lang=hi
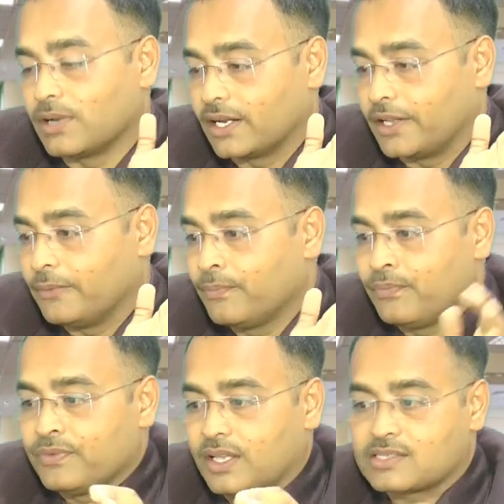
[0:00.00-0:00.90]
बन गई
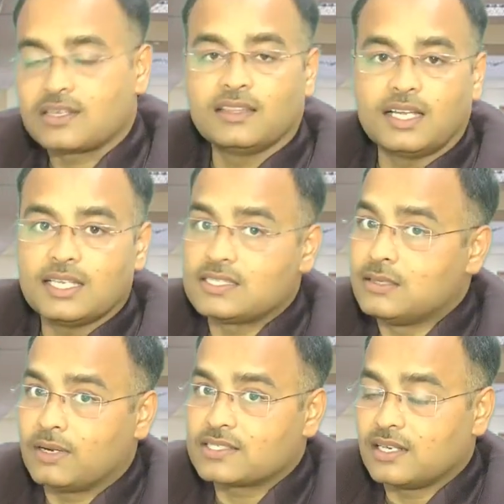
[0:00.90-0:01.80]
इसका अंदाजा
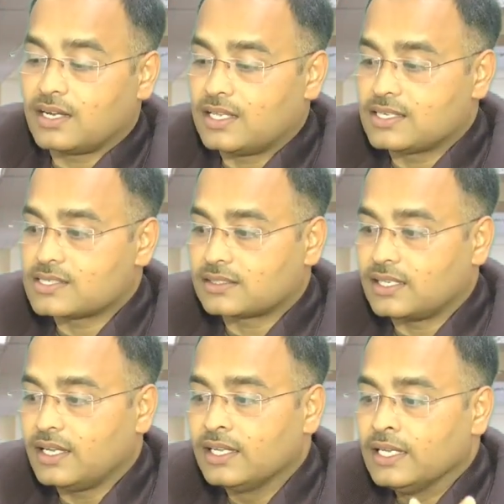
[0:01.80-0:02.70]
इसी बात से लगाया जा
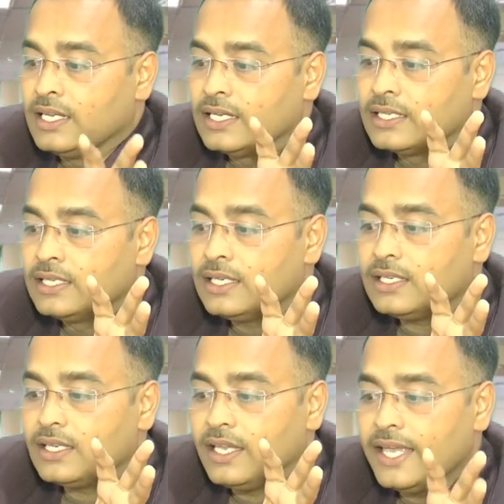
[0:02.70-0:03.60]
सकता है कि
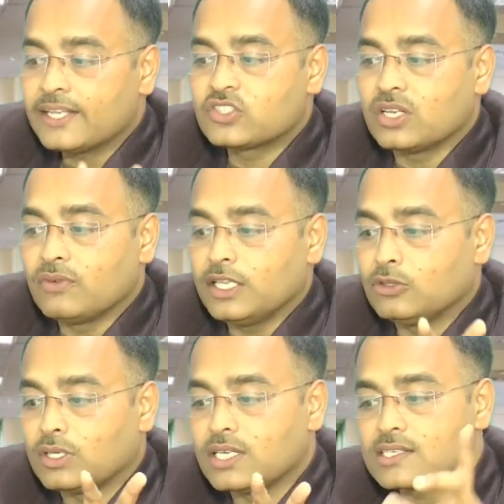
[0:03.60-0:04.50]
1 जनवरी
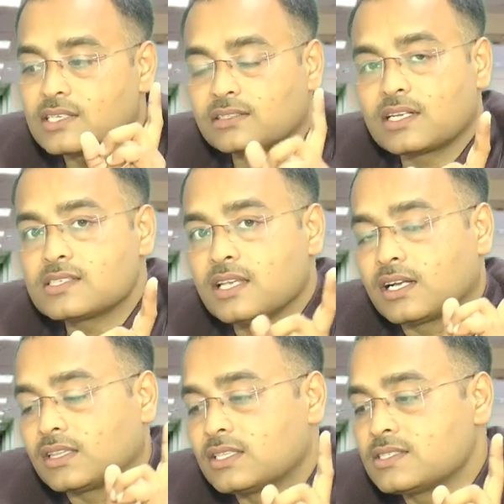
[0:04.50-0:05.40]
2017 से
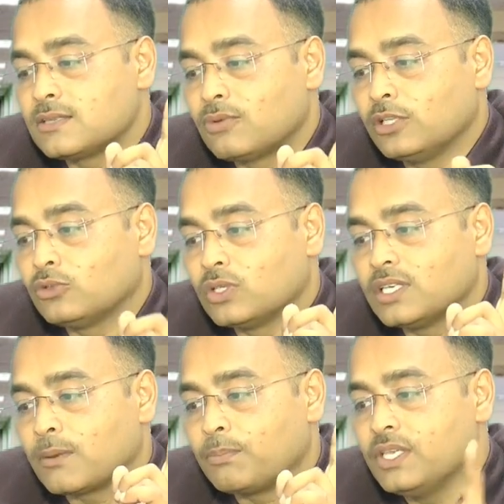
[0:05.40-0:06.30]
31 जनवरी
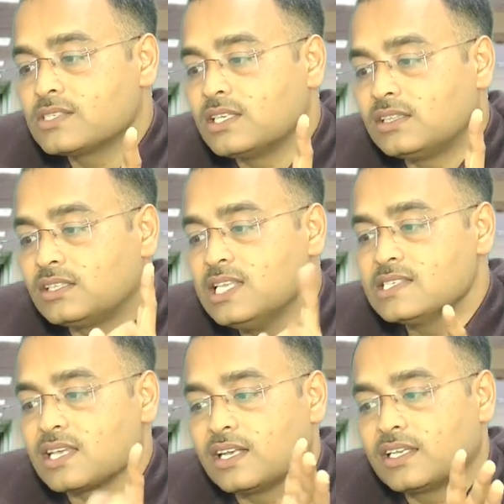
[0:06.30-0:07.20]
2020 की तीन
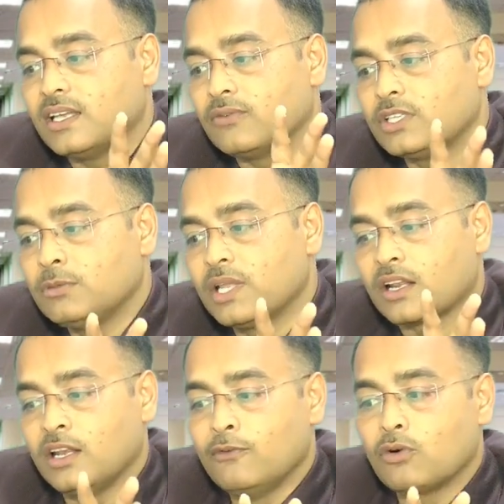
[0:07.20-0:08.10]
साल की अवधि में
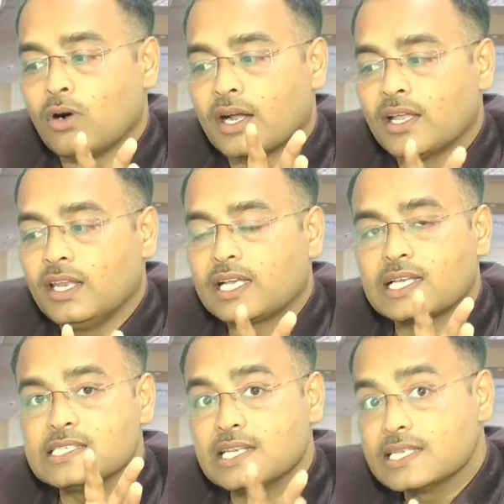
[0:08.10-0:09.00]
रेलवे को अकेले
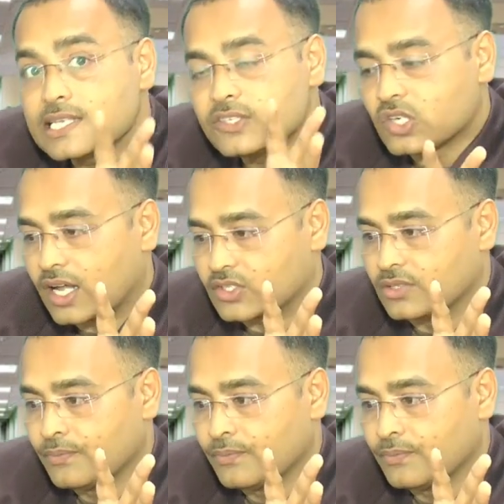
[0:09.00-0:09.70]
कैंसिलेशन चार्ज